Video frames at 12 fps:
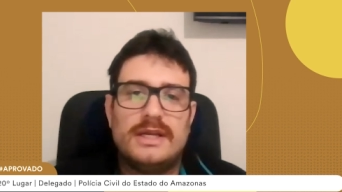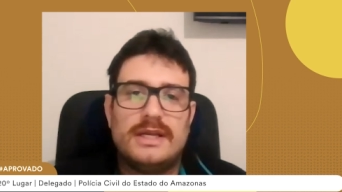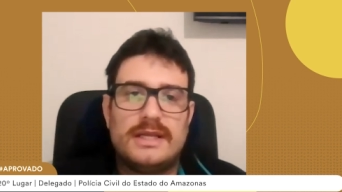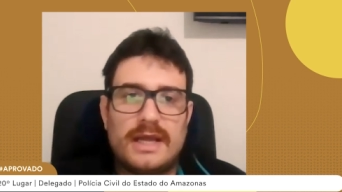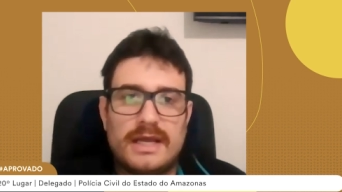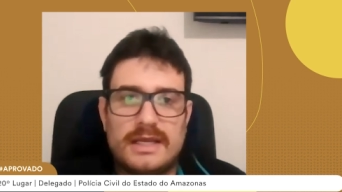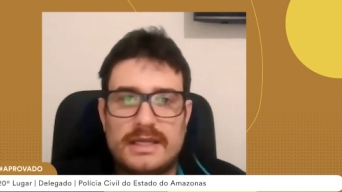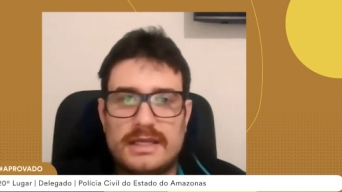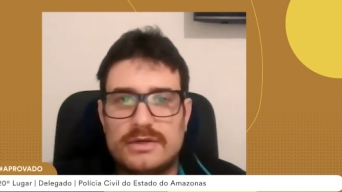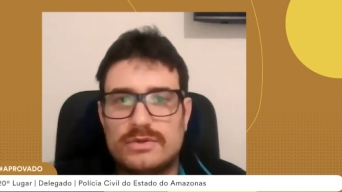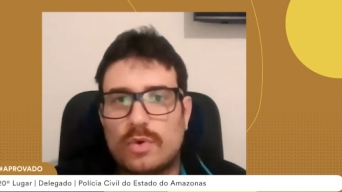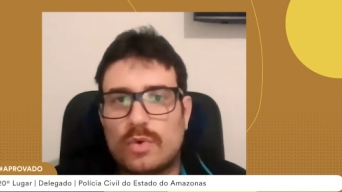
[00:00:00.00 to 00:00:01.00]
E aí
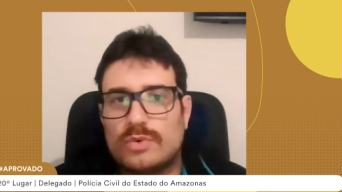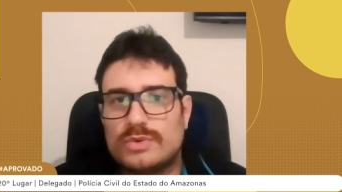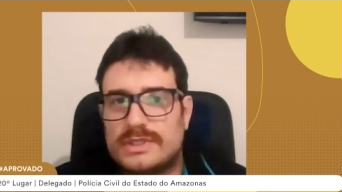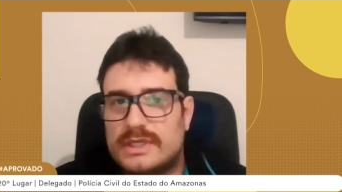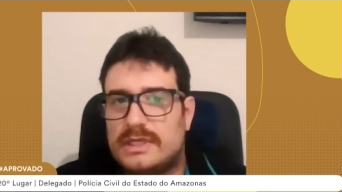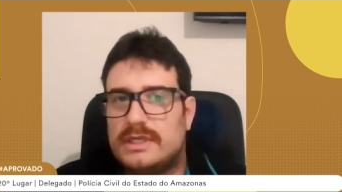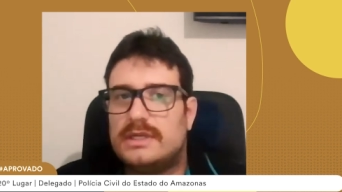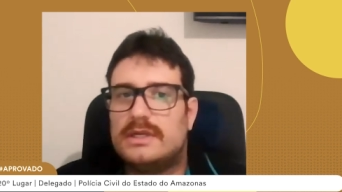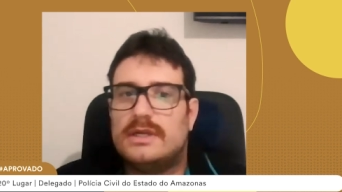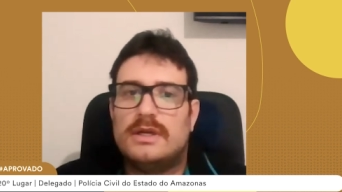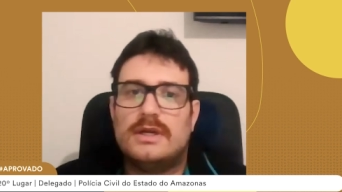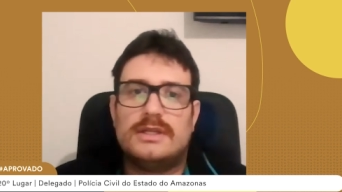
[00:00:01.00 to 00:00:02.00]
eu não consegui,
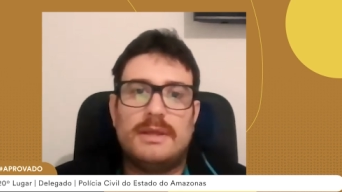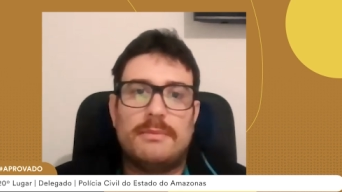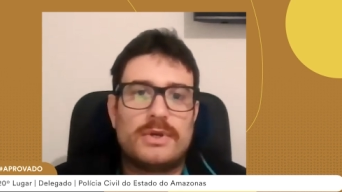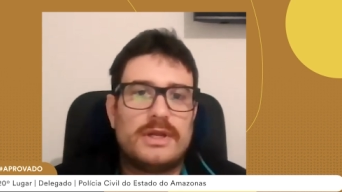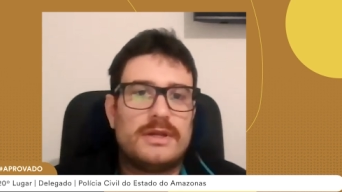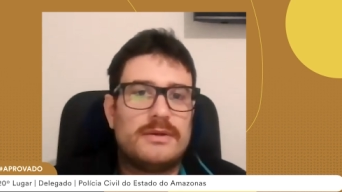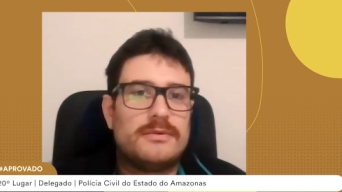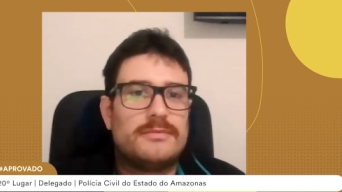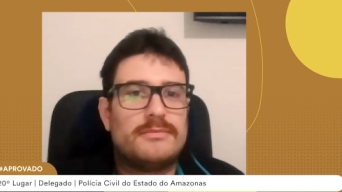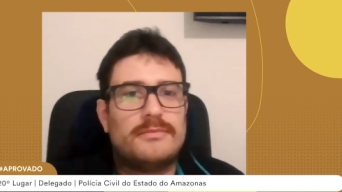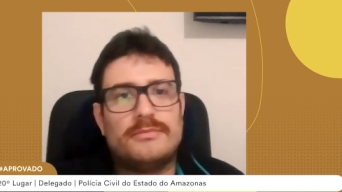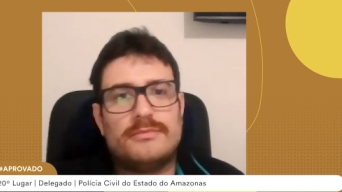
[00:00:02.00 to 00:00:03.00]
demorei
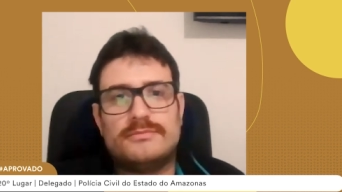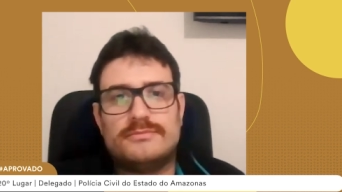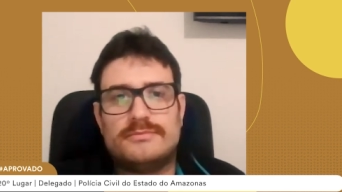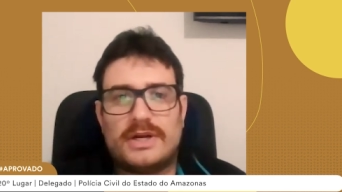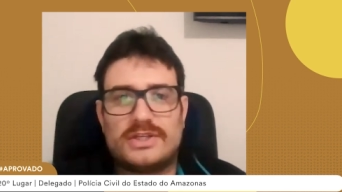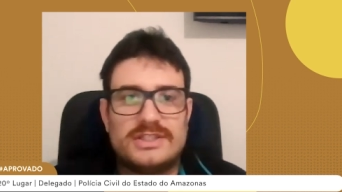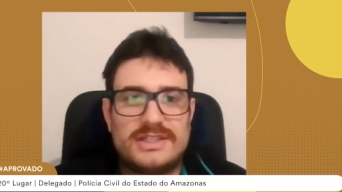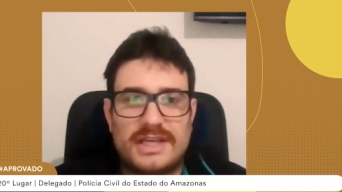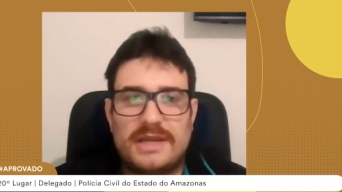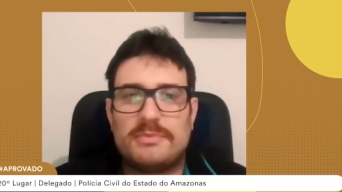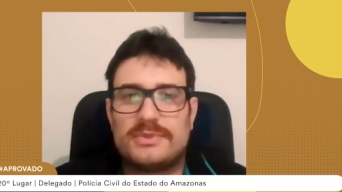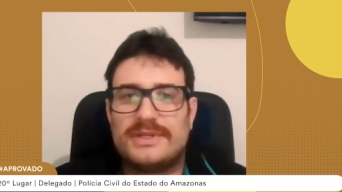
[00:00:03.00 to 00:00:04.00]
um bastante
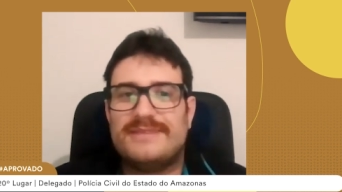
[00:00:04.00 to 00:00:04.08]
tempo, né?